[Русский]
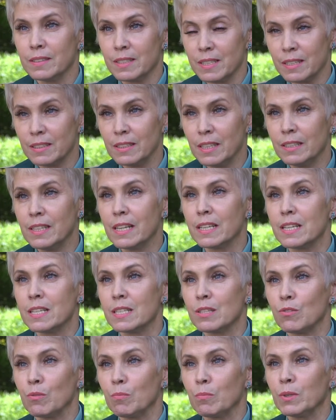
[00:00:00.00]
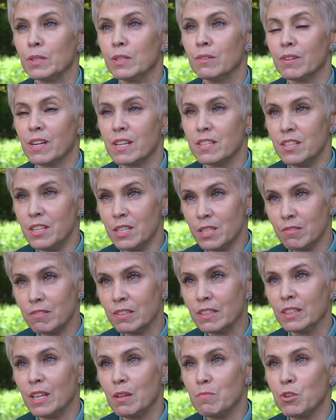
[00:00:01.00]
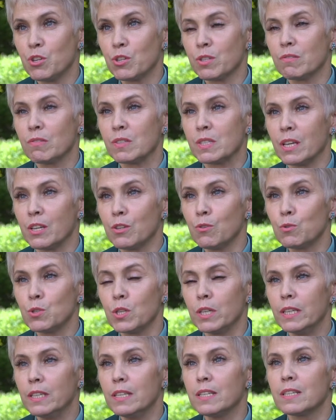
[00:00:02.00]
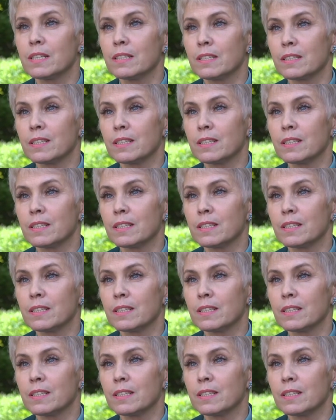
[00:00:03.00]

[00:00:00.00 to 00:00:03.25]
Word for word: законодательством Евразийского экономического союза или